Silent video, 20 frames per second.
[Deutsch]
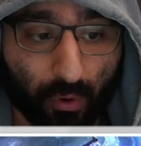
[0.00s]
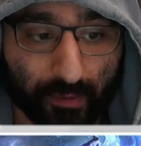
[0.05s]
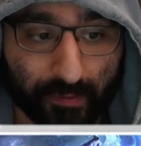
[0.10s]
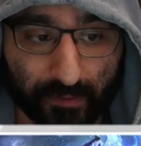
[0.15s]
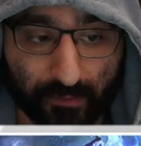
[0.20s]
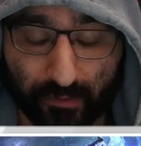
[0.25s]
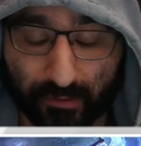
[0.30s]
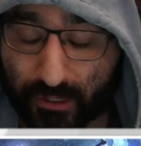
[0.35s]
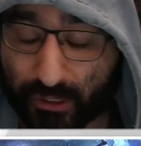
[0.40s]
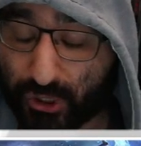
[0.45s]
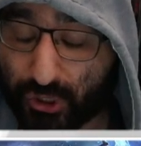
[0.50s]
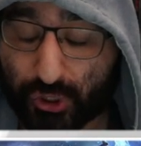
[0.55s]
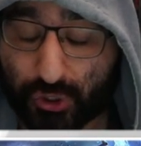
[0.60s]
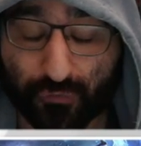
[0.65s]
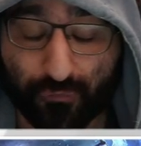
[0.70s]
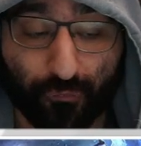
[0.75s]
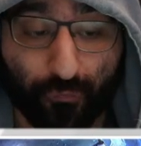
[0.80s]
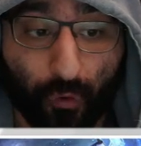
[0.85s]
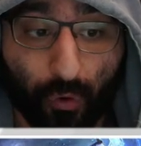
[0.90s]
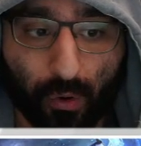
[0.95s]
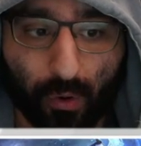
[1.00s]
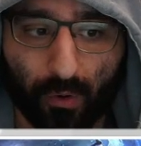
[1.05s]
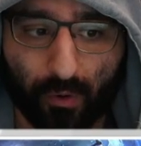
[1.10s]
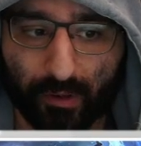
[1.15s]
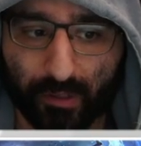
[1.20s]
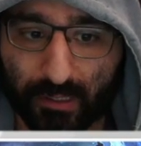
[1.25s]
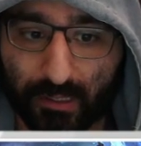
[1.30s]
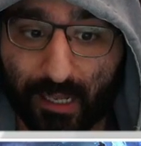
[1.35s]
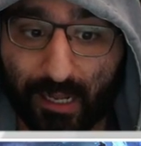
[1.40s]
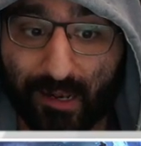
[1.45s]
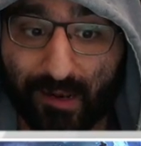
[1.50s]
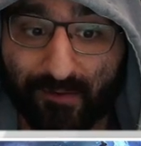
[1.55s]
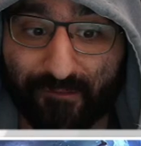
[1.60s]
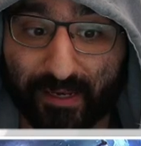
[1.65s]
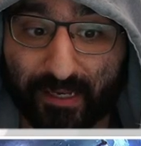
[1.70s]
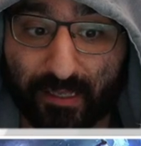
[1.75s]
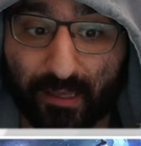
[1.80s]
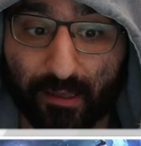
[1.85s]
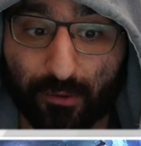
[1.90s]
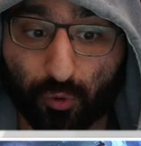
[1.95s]
euch, Leute, ich schwöre euch. Wenn
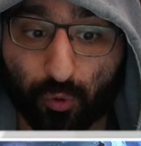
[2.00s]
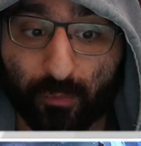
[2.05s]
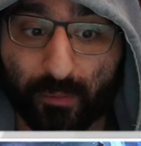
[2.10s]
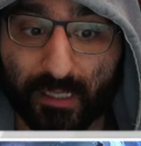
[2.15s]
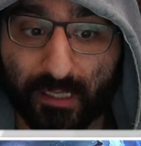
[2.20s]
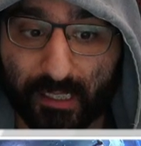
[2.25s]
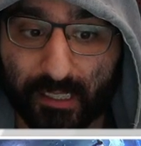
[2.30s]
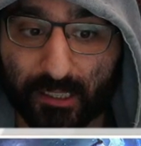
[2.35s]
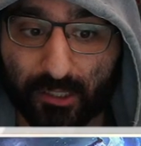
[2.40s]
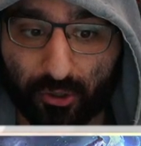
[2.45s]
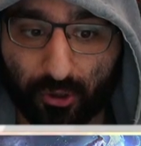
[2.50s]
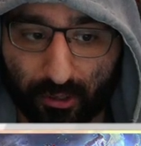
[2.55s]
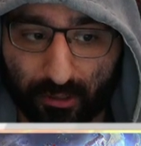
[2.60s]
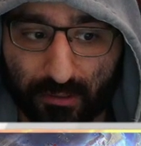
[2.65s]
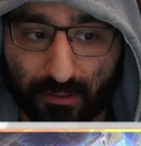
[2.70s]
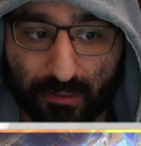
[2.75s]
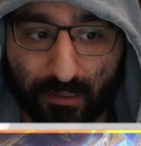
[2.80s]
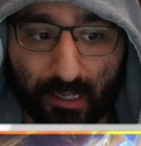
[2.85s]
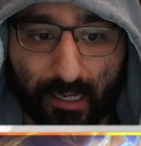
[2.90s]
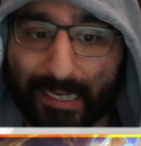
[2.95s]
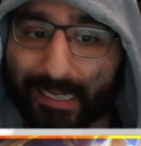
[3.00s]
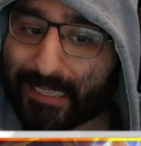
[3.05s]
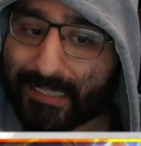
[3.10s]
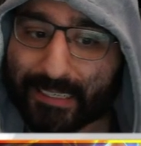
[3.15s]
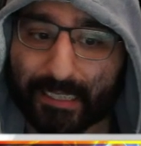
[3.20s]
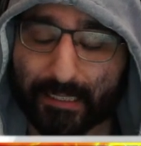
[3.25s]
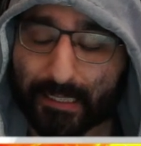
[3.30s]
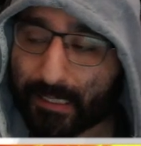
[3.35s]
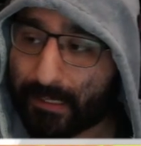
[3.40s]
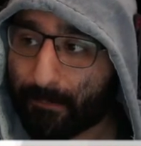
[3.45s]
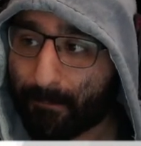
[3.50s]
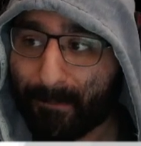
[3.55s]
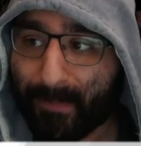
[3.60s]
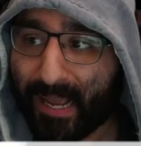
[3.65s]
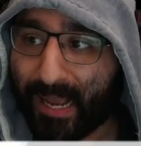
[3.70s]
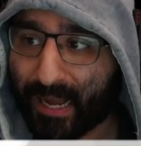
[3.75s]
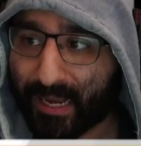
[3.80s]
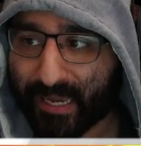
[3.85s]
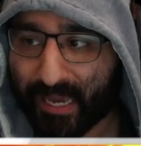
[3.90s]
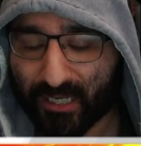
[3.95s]
ihr Yumi nicht könnt, dann seid ihr
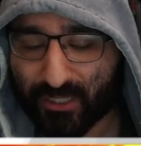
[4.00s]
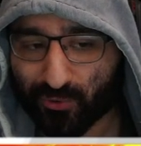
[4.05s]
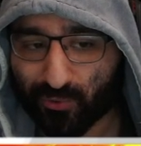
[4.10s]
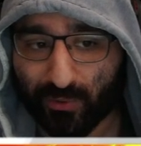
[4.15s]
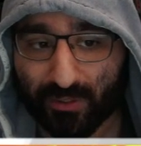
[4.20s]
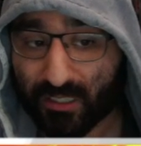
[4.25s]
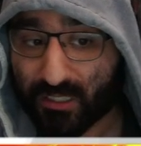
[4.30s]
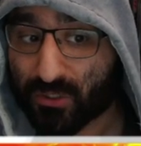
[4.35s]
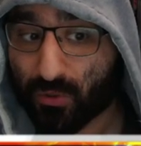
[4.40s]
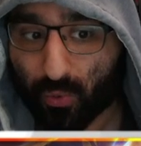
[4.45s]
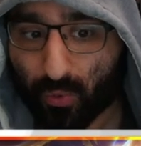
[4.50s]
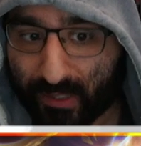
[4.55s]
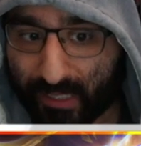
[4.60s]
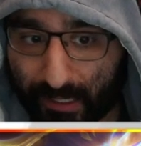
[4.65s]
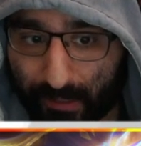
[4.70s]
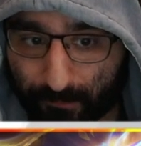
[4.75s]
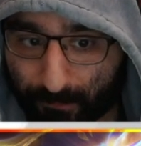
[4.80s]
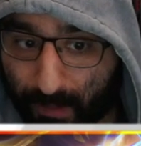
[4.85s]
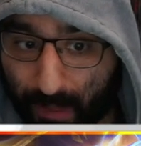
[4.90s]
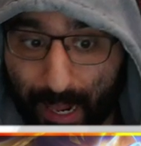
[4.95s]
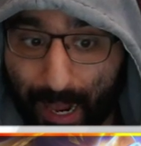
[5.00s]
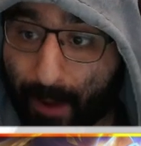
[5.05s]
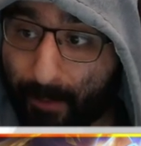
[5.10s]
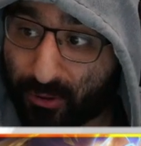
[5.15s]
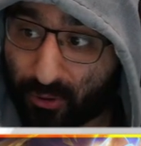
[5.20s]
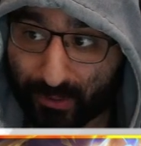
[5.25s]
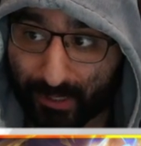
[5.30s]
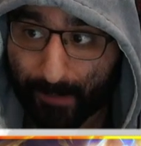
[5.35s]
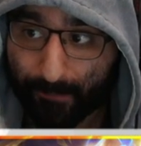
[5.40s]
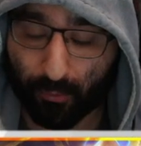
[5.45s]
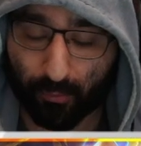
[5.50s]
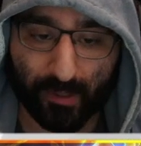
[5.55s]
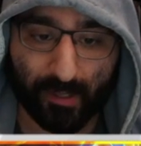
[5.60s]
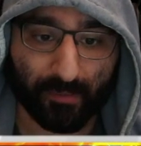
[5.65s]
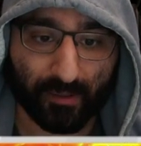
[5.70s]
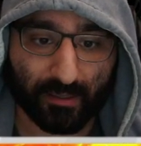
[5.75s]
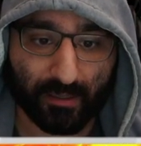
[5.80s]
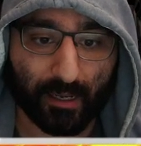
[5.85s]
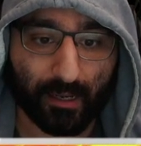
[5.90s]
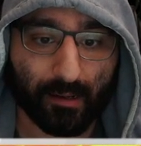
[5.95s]
mega casual. Ist doch okay. Habe ich auch kein Problem
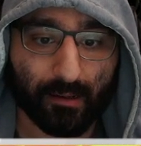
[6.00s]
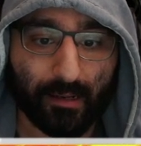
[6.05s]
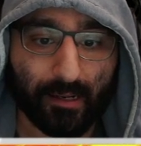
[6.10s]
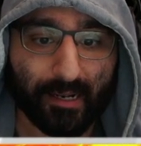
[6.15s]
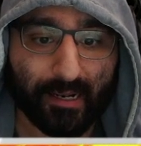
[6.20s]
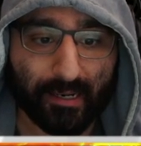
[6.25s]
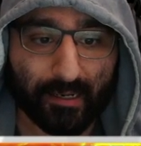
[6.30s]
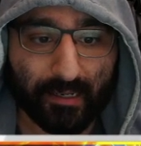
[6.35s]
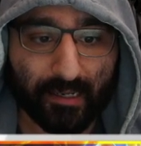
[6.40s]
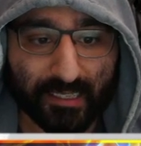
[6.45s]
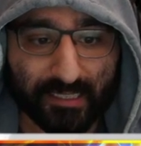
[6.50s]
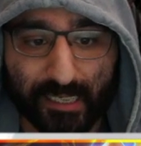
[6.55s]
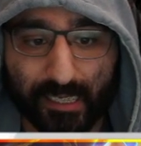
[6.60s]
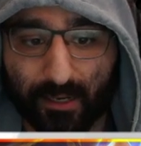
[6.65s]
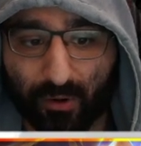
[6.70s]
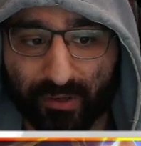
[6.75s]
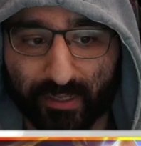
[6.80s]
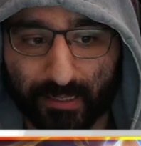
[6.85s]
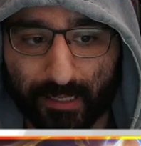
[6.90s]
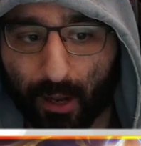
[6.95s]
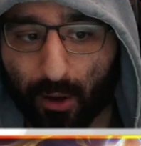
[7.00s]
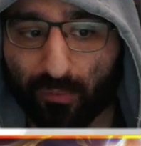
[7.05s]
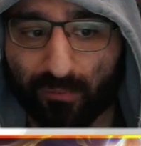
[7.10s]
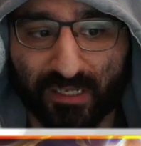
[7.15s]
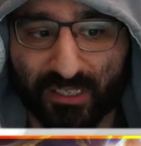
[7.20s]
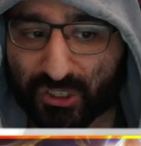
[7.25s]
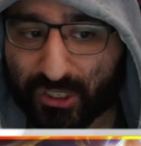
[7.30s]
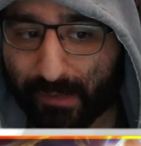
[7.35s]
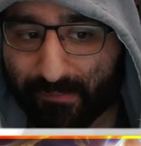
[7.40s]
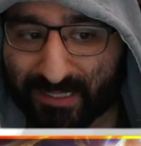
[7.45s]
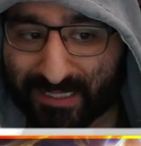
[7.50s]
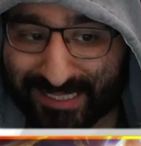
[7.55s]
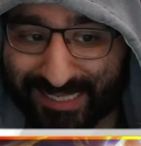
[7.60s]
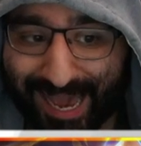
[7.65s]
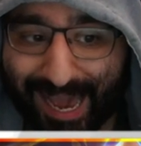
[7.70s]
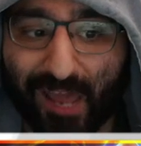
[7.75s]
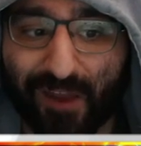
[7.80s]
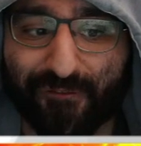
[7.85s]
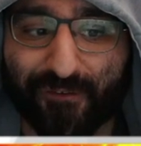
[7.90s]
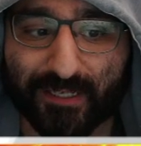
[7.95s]
mit, ja? Es geht auch nicht darum, dass Champions nicht
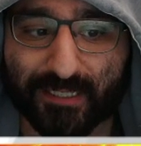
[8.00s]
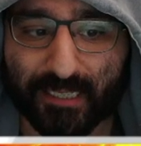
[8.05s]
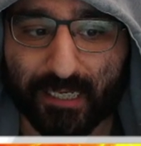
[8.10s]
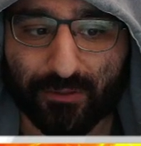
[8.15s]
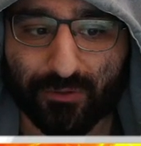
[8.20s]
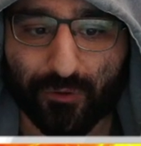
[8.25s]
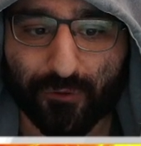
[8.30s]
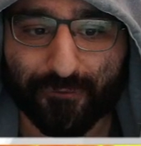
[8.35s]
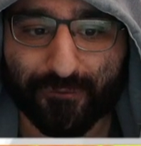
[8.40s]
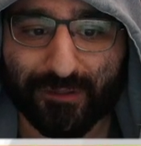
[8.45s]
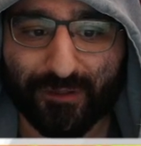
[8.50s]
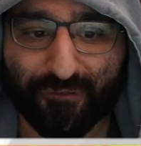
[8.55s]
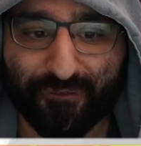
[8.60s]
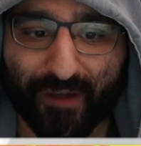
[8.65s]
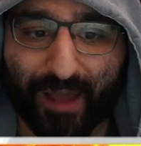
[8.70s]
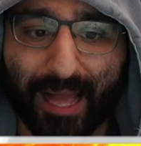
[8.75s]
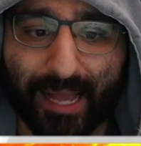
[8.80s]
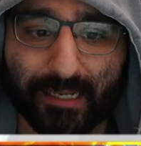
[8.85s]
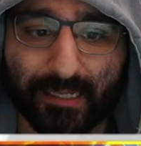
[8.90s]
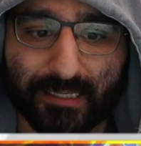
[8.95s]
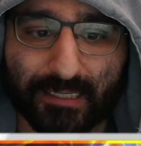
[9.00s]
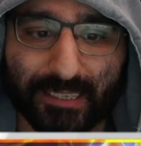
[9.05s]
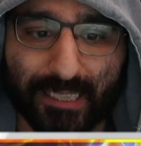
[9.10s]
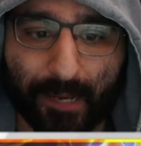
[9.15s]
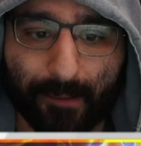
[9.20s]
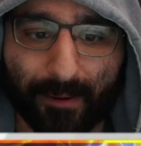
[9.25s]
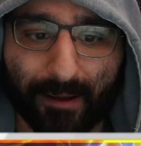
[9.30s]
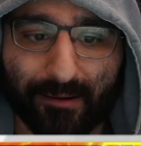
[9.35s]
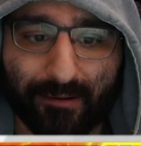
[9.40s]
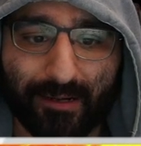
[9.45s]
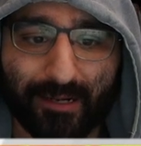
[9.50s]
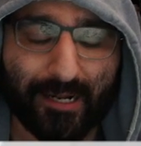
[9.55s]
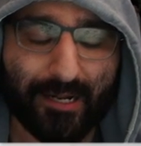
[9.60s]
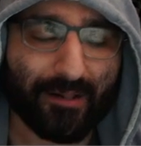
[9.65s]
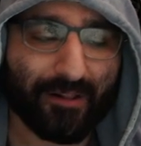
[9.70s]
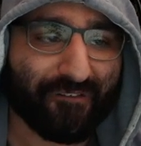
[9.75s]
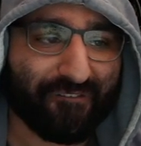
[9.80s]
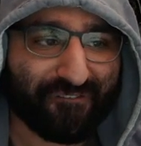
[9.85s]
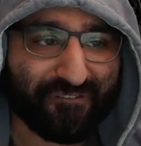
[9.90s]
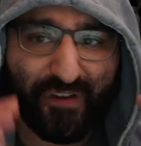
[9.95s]
einfach sein dürfen. Die Frage ist aber,
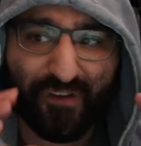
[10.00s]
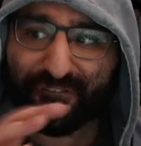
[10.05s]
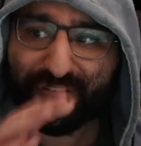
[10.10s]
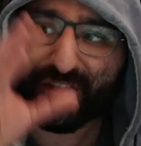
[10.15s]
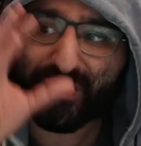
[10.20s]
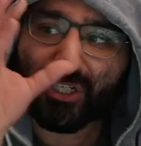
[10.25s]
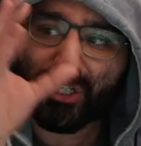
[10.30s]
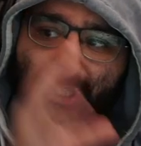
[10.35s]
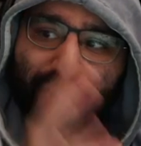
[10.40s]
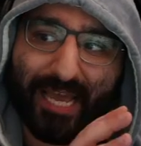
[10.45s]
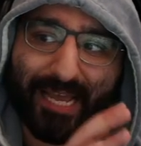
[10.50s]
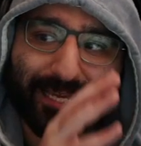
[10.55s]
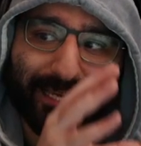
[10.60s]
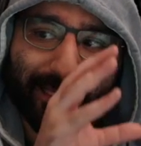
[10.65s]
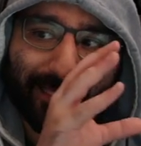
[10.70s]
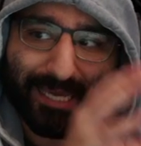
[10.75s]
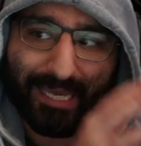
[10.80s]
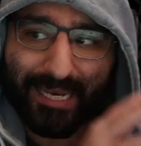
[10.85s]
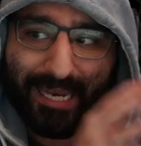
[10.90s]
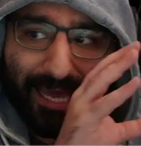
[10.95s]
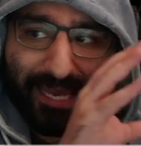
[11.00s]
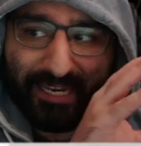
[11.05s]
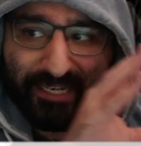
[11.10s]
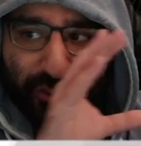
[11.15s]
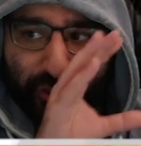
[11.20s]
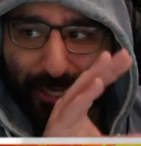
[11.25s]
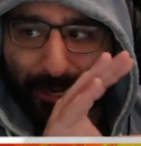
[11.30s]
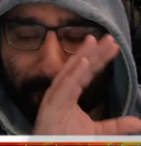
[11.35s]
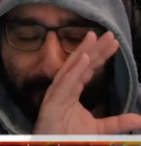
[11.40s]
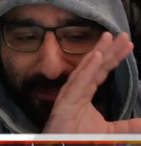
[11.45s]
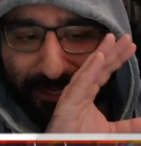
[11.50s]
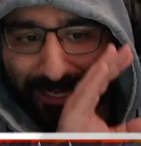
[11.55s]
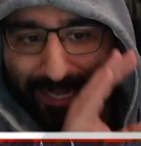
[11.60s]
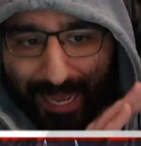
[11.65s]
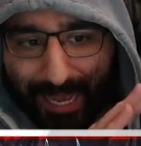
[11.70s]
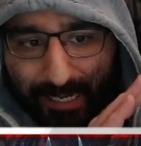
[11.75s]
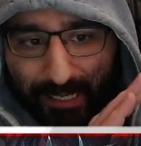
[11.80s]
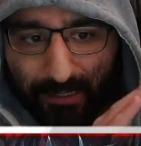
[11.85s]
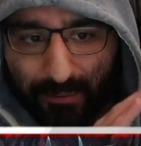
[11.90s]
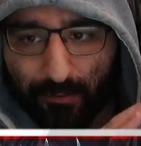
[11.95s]
wie viel stecke ich in einen Champion
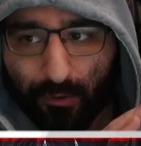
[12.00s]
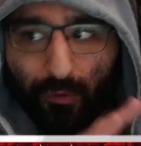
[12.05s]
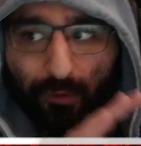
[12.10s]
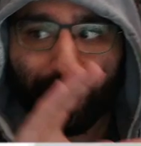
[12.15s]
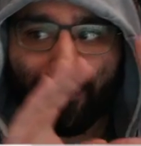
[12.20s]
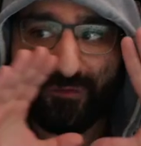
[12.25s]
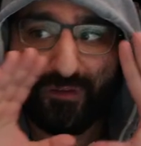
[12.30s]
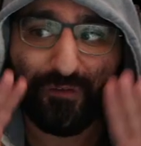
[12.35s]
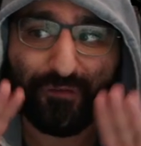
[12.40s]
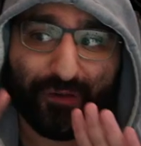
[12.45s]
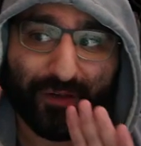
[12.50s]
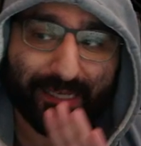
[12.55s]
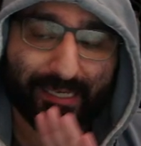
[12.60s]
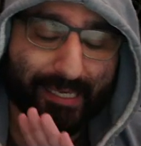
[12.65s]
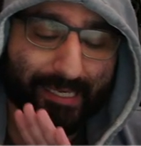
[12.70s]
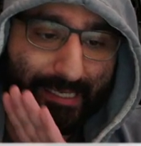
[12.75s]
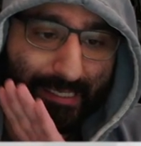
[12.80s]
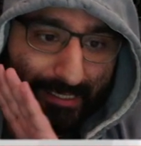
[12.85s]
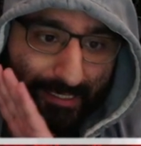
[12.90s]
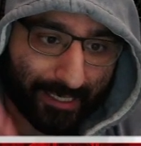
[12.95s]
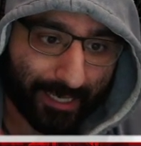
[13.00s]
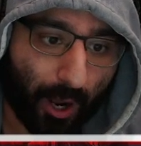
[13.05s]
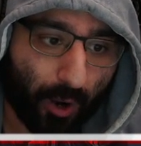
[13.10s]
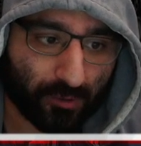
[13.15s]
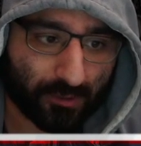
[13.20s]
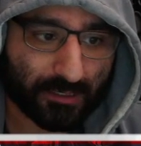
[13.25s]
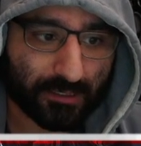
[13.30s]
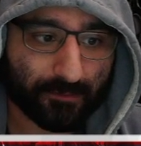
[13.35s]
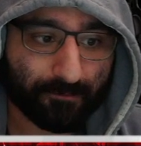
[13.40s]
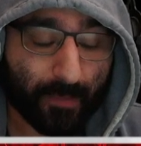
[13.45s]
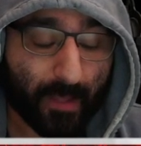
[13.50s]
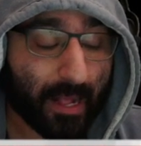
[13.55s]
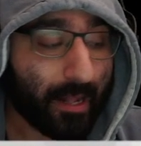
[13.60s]
rein und wie viel kriege ich raus?